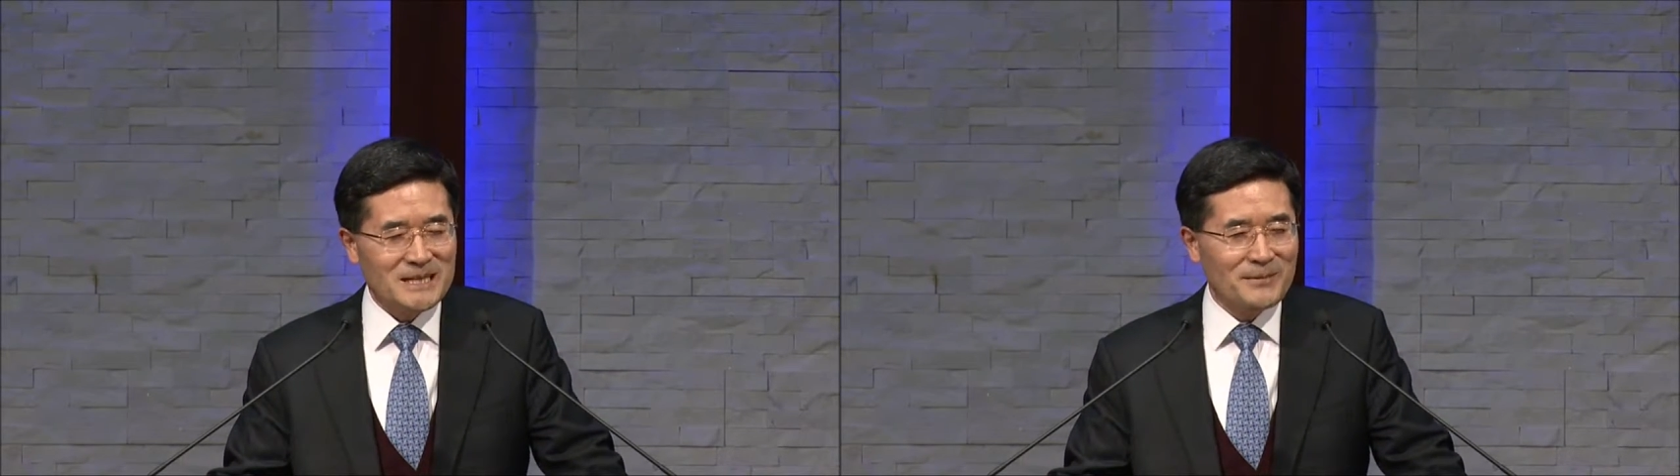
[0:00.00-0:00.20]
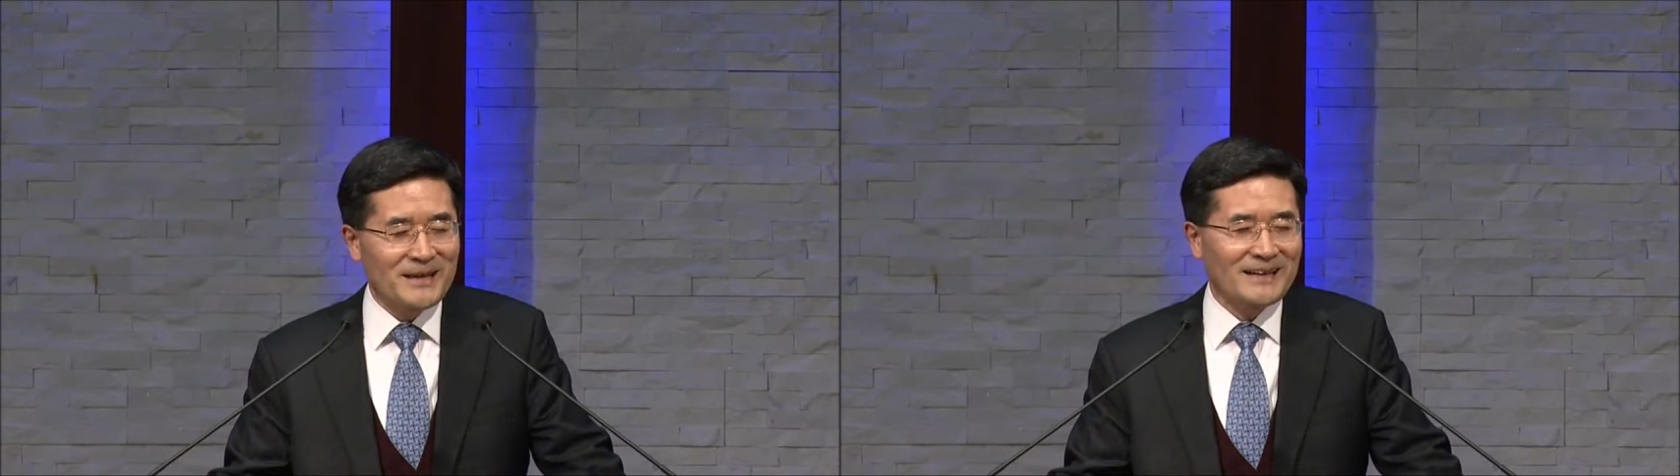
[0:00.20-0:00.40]

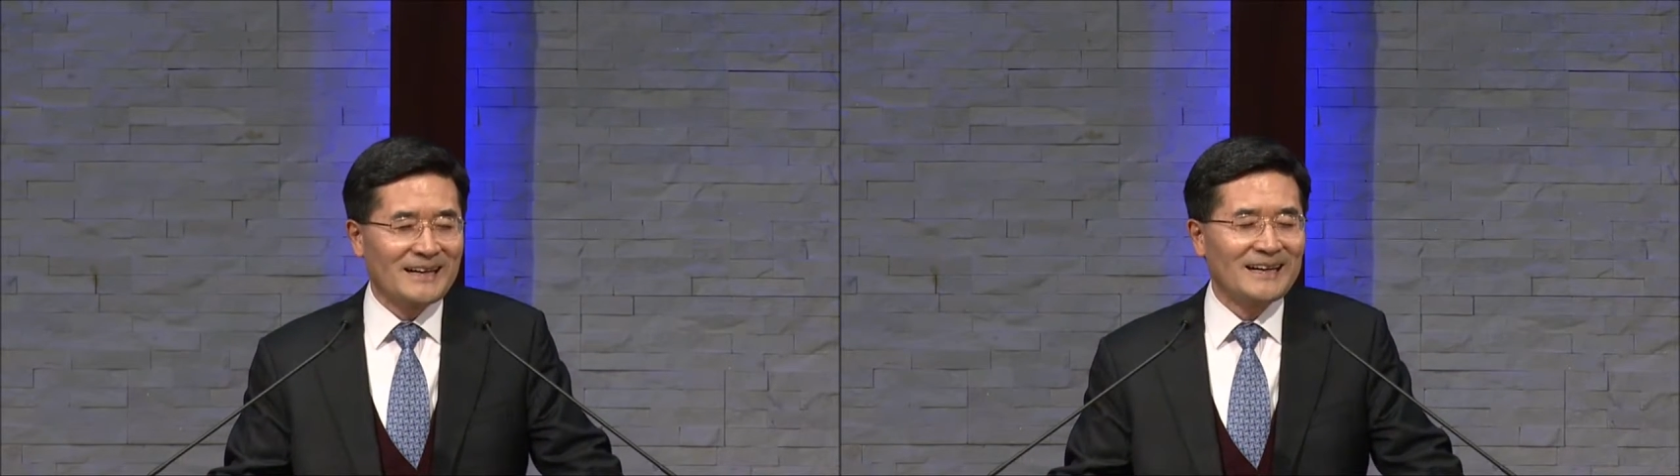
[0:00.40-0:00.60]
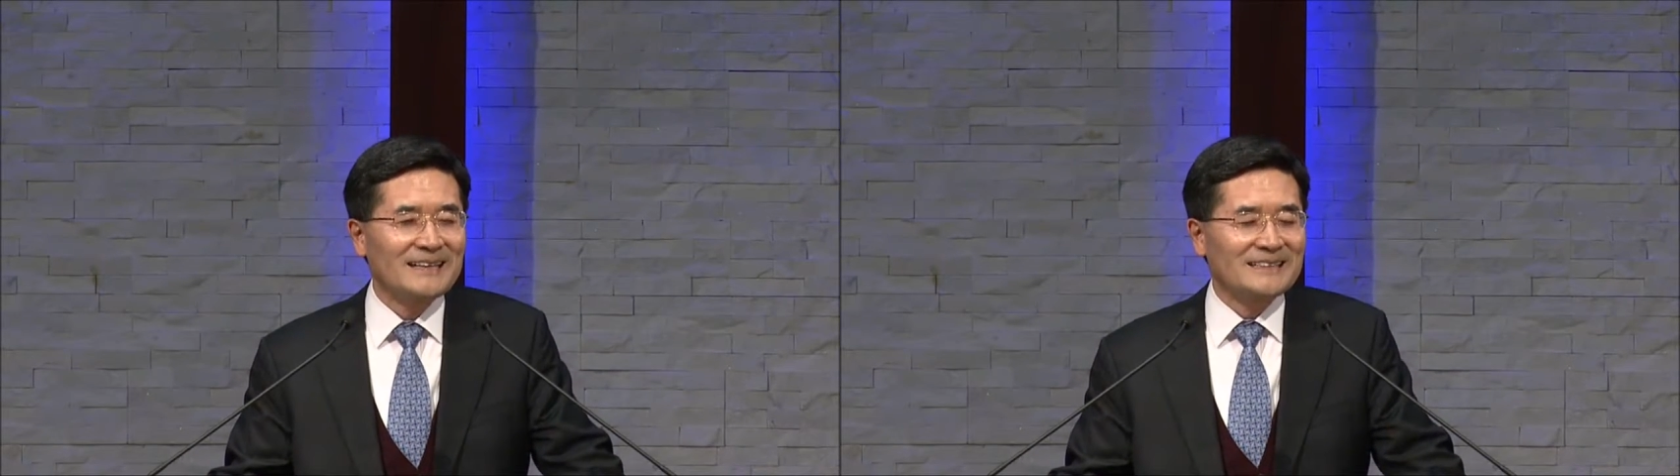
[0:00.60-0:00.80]

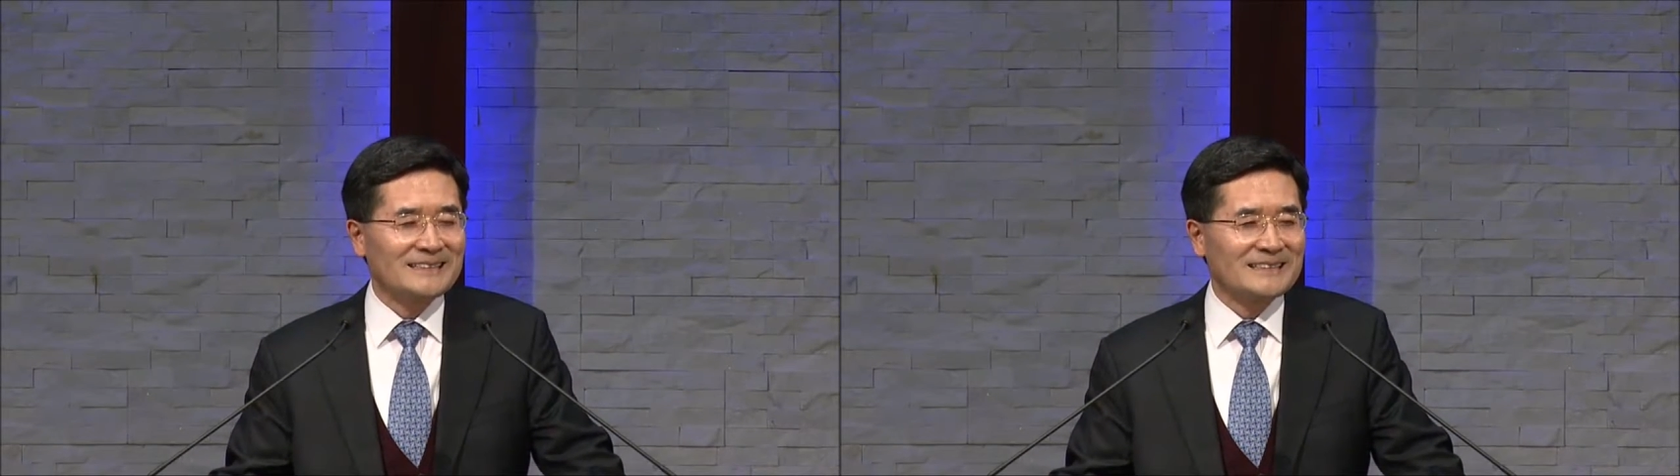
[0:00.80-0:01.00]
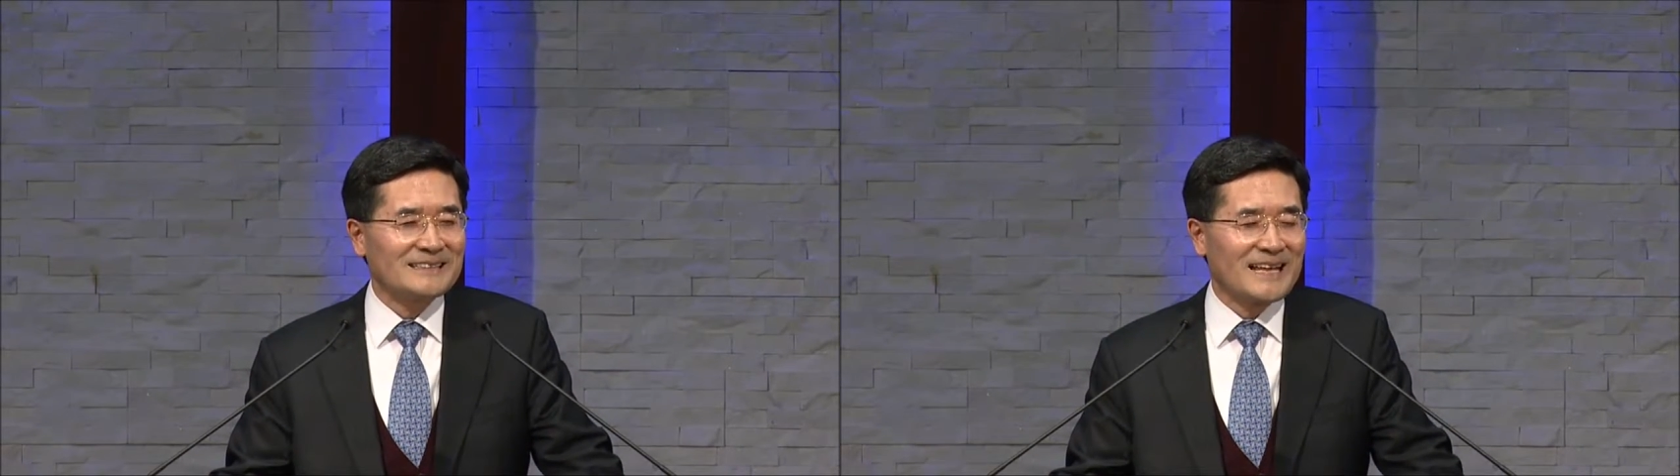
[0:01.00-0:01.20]
예배가
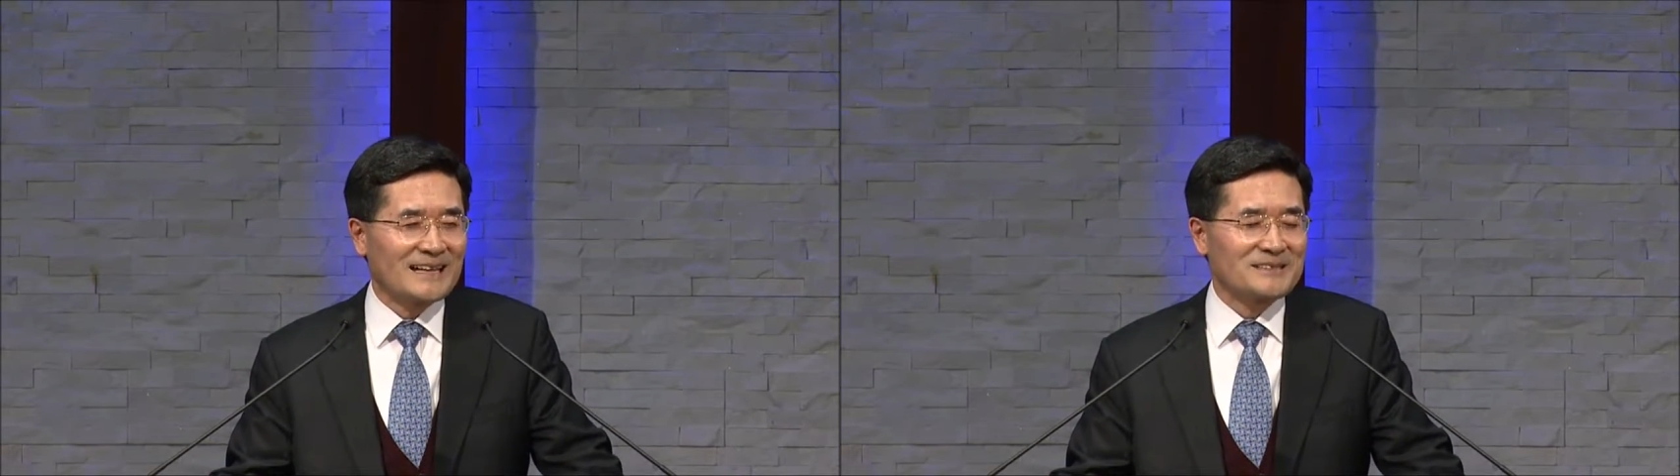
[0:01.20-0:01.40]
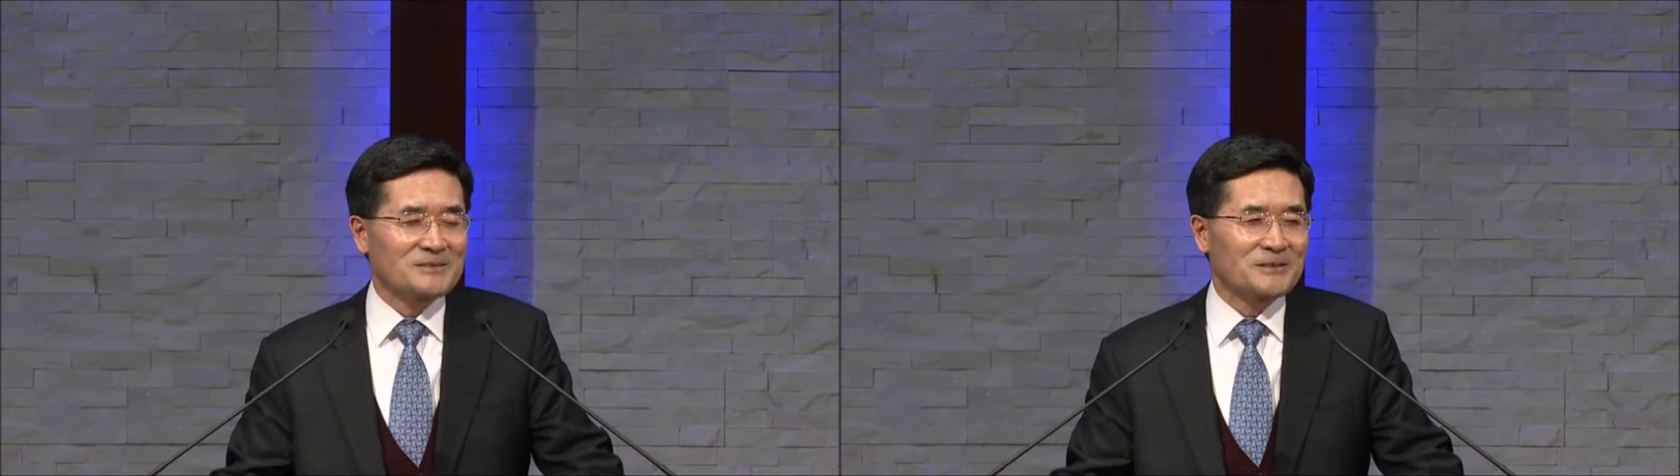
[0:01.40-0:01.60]
있는
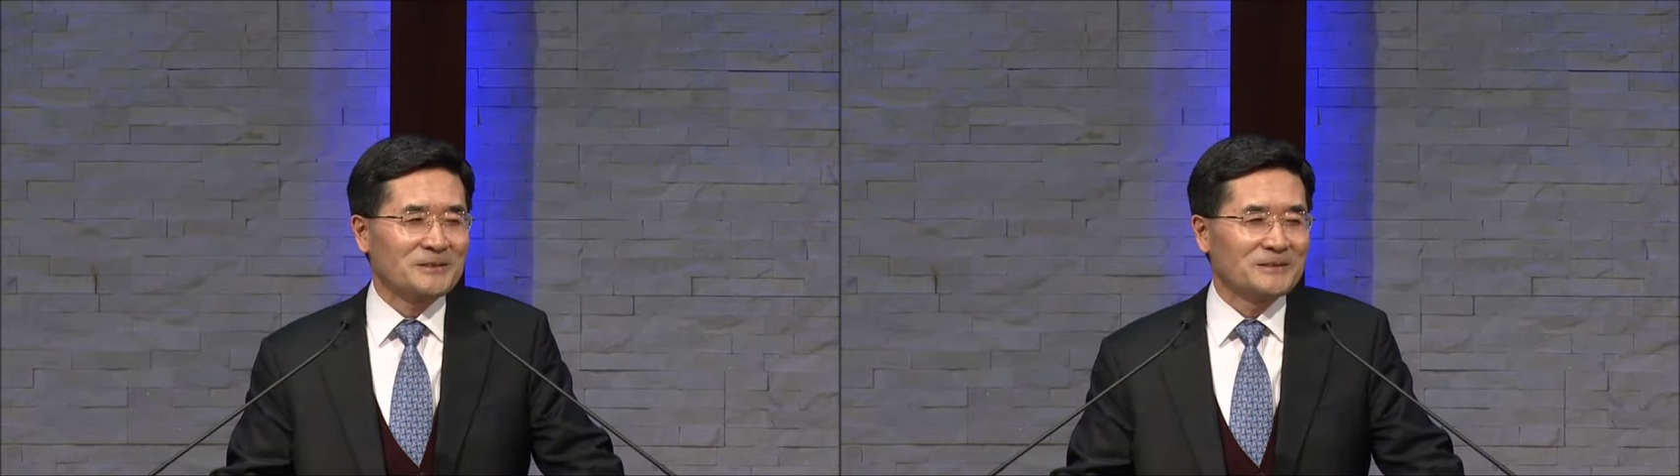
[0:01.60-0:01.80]
날이죠.